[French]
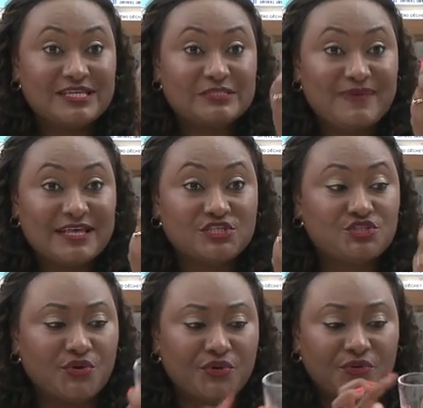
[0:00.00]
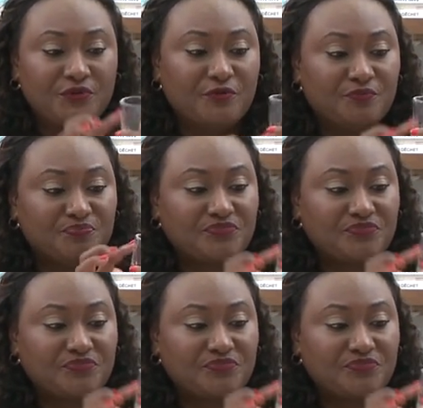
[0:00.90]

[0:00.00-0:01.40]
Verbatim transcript: espèce de